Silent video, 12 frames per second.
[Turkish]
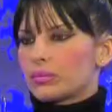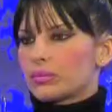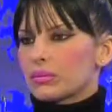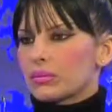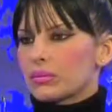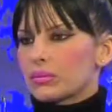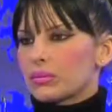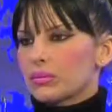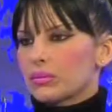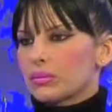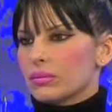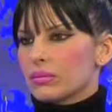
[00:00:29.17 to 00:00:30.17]
Ne kadar
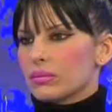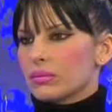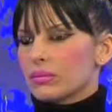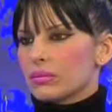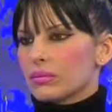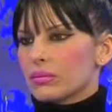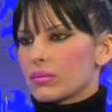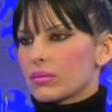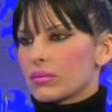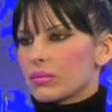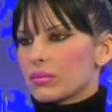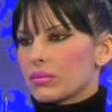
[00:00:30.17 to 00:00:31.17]
güzel de olsa, mesela eşi
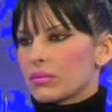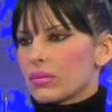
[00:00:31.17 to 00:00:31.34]
de ne kadar